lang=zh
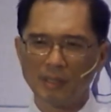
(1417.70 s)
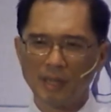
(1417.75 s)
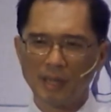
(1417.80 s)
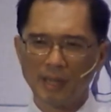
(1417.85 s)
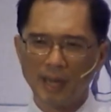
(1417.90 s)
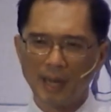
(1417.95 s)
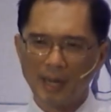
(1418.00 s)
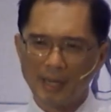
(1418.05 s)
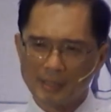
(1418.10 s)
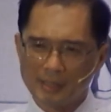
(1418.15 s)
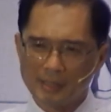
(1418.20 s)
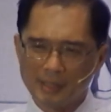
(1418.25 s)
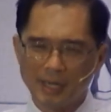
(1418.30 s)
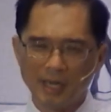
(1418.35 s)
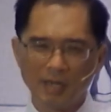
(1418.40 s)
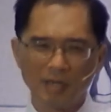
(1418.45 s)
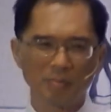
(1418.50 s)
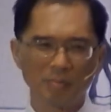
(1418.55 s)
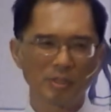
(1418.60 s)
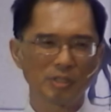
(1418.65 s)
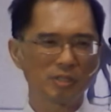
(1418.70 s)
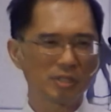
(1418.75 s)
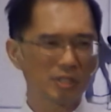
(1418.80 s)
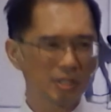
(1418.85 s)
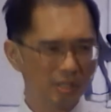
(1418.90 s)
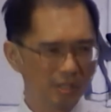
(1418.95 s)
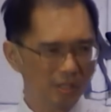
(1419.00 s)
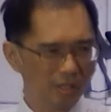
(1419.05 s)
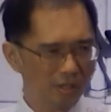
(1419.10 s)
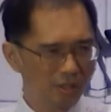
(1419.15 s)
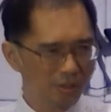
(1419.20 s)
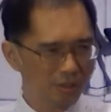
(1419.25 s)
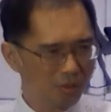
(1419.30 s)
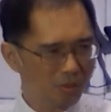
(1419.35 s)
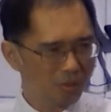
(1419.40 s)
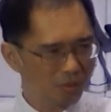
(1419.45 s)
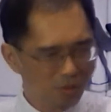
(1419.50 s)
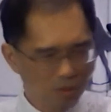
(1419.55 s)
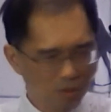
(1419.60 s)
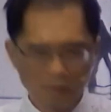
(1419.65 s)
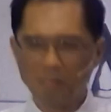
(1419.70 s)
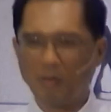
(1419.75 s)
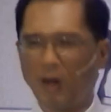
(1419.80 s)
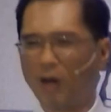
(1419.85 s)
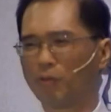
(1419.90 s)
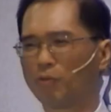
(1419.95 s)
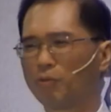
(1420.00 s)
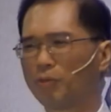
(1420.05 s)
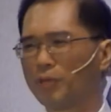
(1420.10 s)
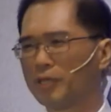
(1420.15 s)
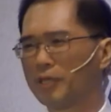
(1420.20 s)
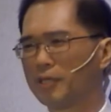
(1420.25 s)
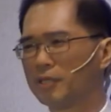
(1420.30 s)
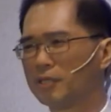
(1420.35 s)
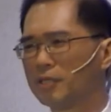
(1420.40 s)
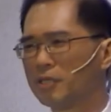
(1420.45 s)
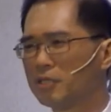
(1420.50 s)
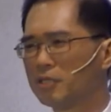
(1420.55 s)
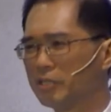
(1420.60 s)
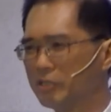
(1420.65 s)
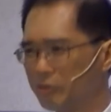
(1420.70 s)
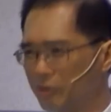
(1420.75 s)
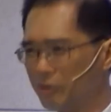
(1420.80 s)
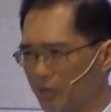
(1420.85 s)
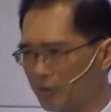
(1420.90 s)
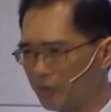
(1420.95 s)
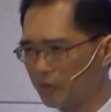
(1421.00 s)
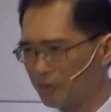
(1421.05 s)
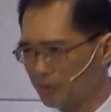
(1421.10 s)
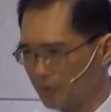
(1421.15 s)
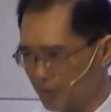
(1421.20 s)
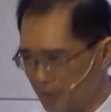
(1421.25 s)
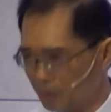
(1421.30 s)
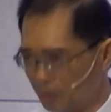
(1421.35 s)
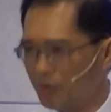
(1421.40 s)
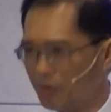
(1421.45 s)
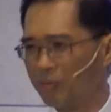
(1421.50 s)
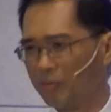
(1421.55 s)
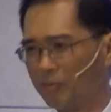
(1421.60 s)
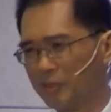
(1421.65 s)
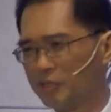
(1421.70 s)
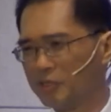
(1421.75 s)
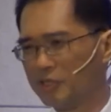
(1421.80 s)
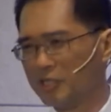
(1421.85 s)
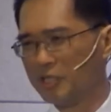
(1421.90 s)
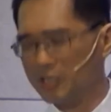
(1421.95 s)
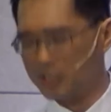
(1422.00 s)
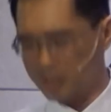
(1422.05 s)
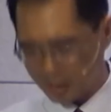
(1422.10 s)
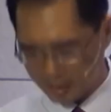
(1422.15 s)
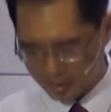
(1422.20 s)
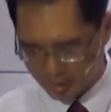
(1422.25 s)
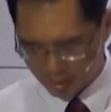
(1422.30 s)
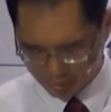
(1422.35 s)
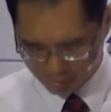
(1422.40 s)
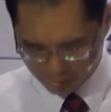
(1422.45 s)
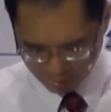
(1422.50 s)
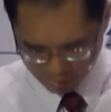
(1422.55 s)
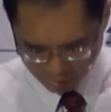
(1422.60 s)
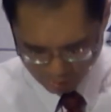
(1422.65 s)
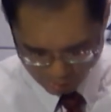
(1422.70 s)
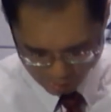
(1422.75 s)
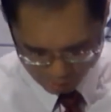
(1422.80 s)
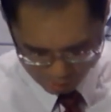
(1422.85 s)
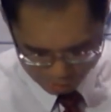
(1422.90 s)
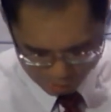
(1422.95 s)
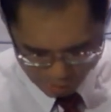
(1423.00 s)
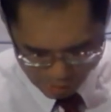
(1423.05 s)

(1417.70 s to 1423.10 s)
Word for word: 他还是看我们是最宝贵的，甚至愿意为我们牺牲啊。所